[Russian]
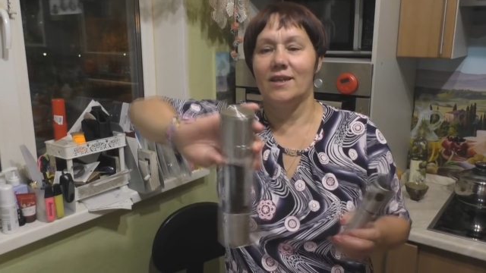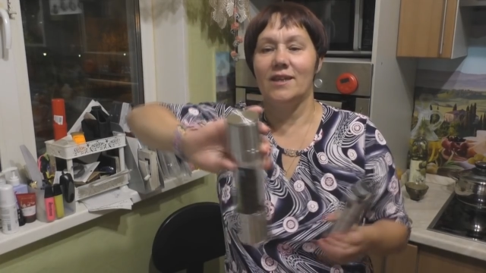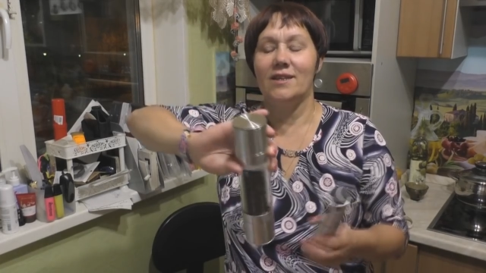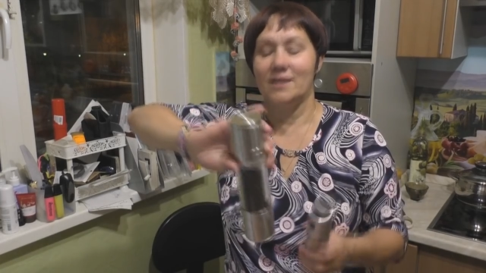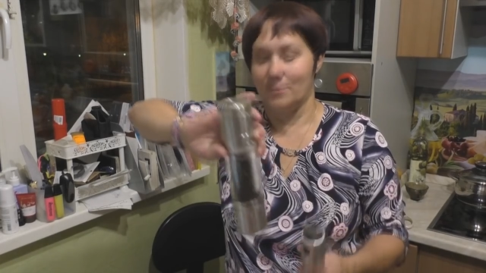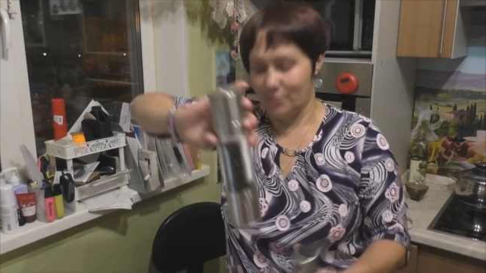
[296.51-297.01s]

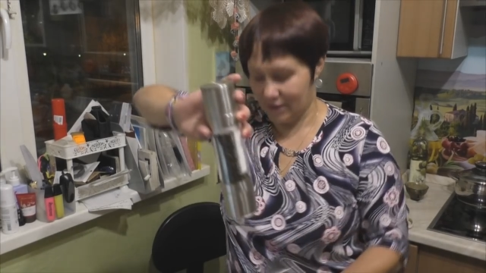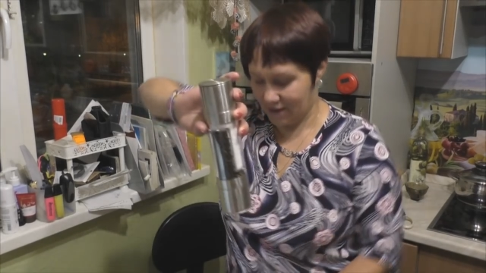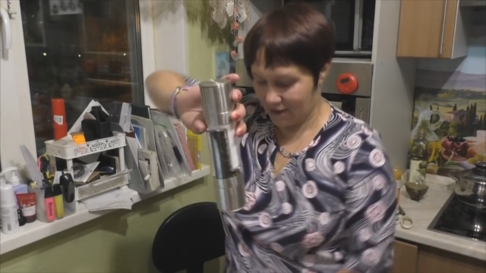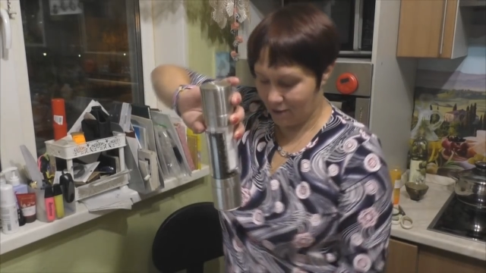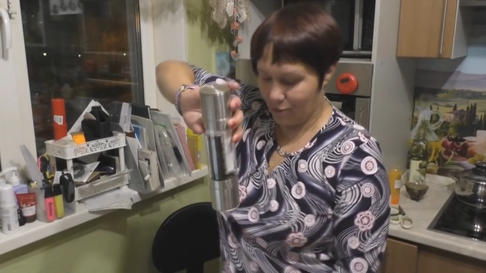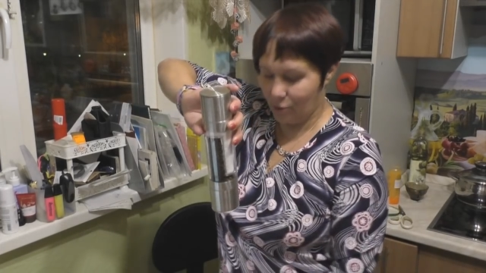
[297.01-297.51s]
И
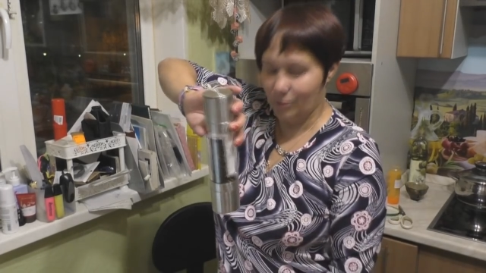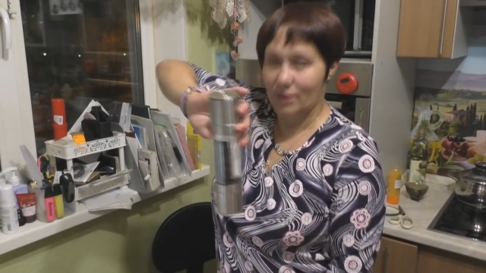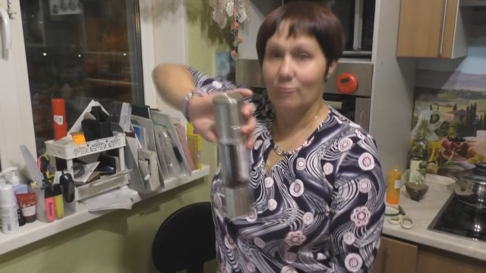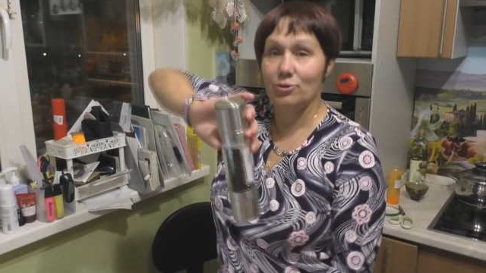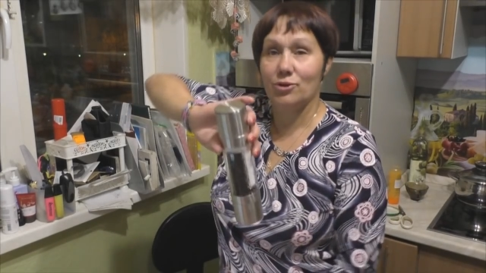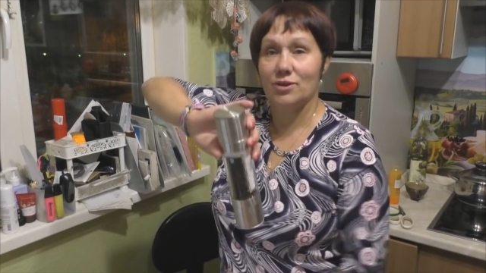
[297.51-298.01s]
сыпаться не будет,
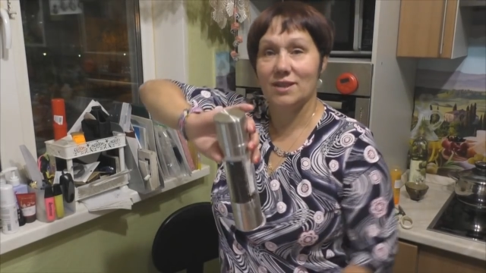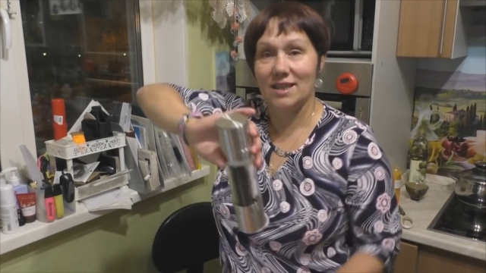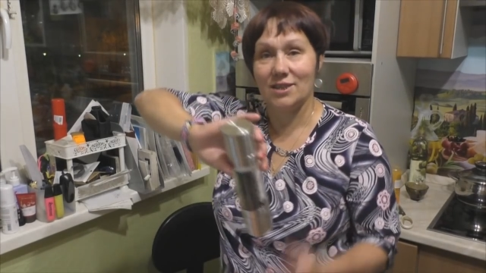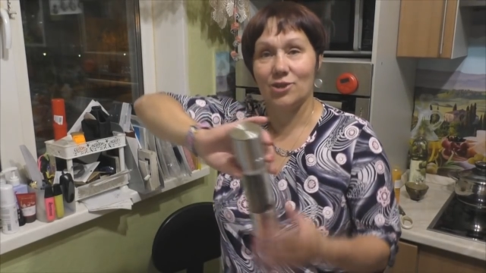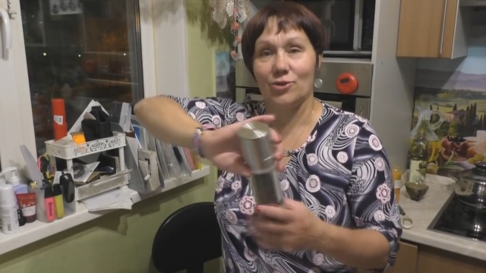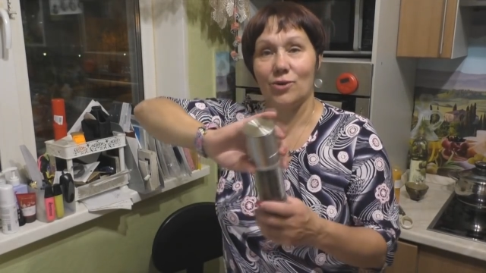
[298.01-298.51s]
потому что,
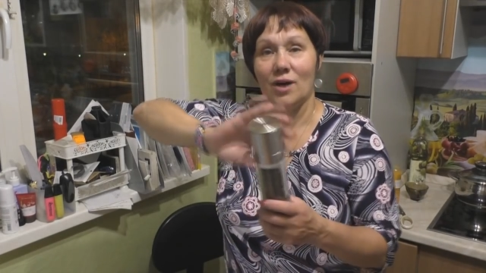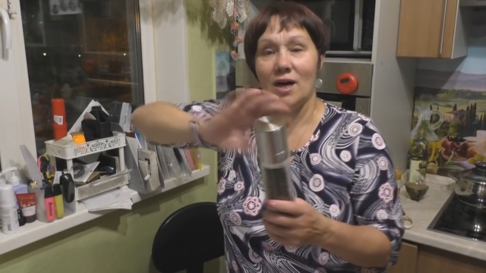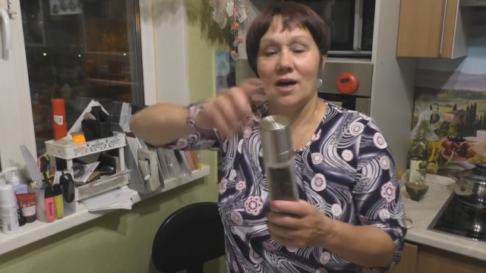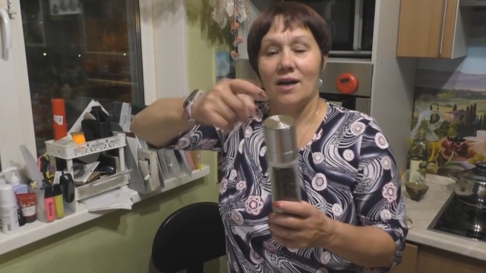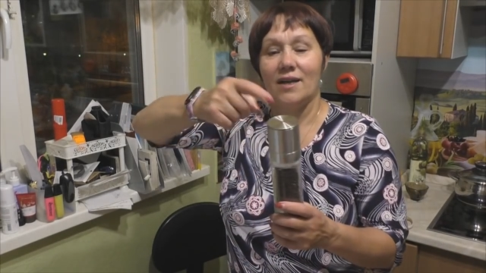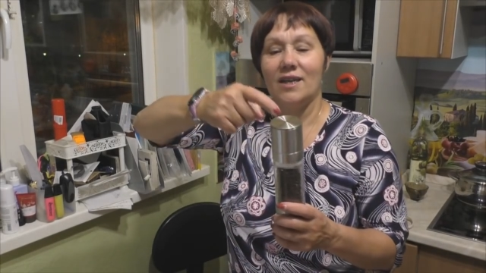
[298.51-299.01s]
знаете, что
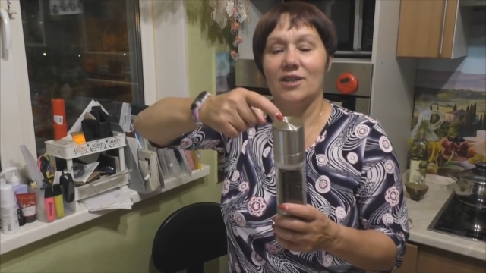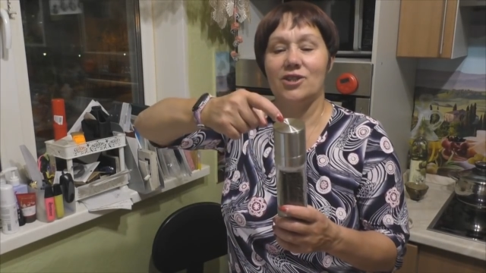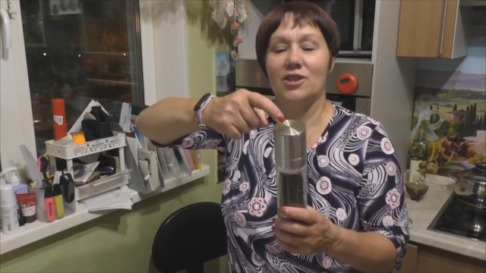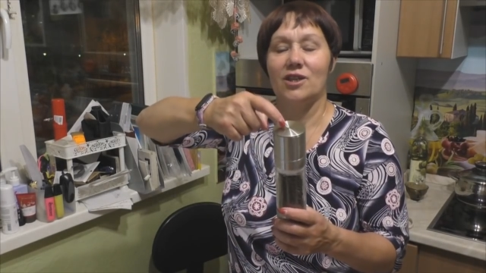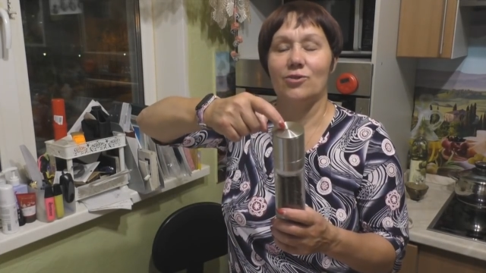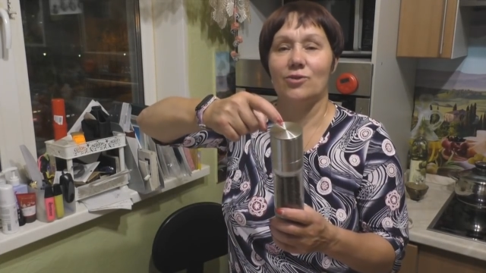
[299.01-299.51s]
есть
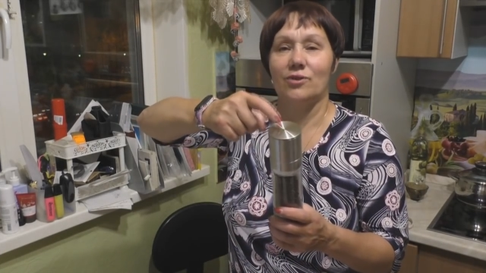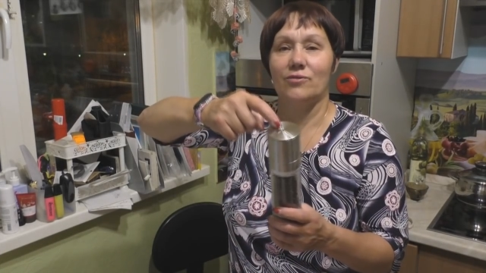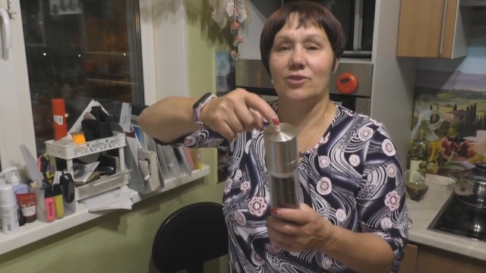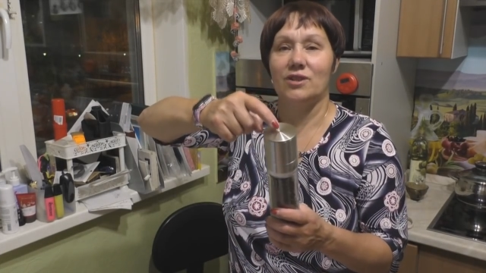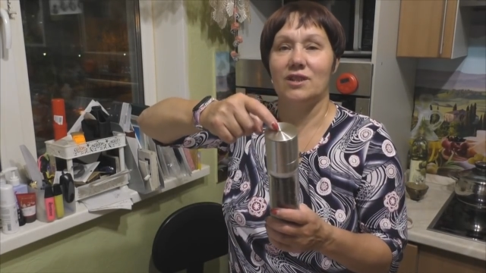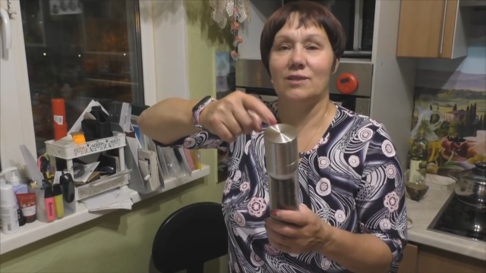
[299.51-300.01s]
же, которые
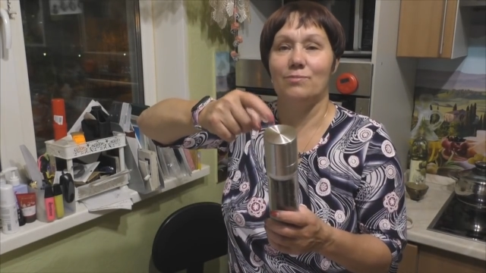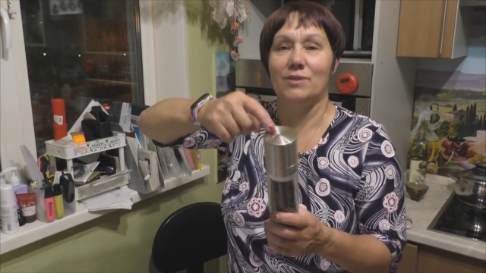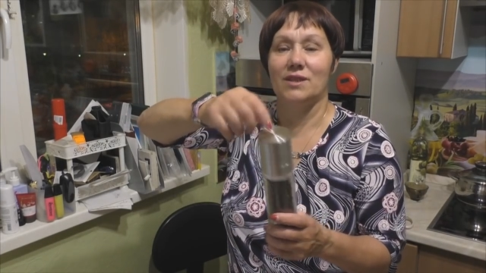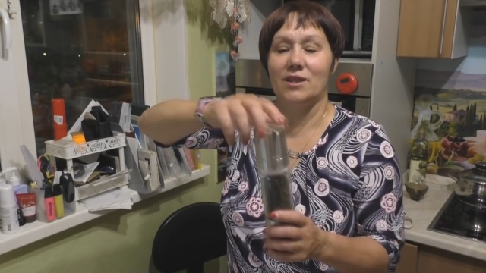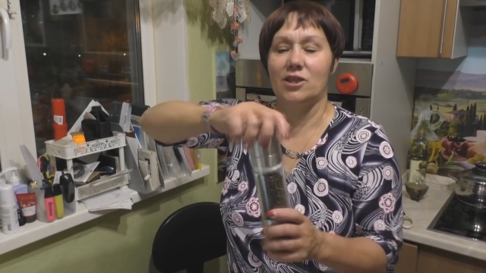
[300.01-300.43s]
вот здесь без